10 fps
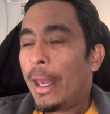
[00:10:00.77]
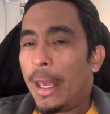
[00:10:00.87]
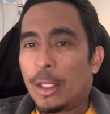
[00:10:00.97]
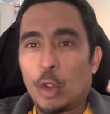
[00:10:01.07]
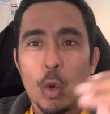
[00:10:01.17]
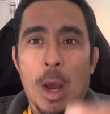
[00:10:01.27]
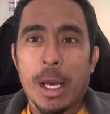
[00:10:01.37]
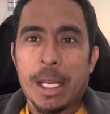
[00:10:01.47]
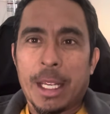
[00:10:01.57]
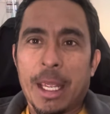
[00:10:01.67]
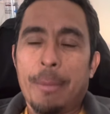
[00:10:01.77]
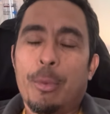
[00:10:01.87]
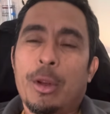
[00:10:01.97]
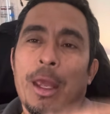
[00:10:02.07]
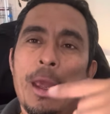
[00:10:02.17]
Esto lo agregué
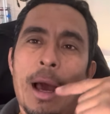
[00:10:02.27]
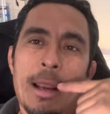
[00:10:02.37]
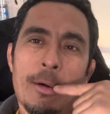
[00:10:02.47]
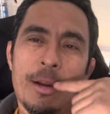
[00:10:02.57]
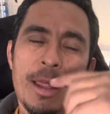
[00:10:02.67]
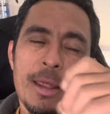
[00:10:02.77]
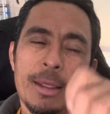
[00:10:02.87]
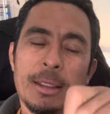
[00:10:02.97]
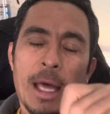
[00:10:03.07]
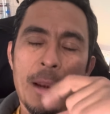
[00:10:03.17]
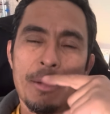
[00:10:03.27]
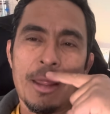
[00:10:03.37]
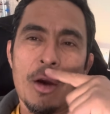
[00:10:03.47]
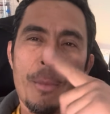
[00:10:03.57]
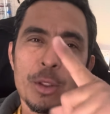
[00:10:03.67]
porque a la hora de editar el
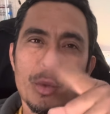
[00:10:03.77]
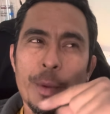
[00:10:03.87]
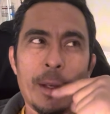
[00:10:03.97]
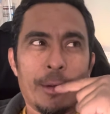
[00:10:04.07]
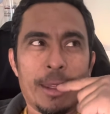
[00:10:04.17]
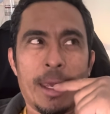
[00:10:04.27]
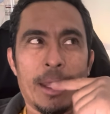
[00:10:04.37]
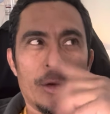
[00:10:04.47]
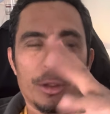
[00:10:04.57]
video para subirlo dije, no,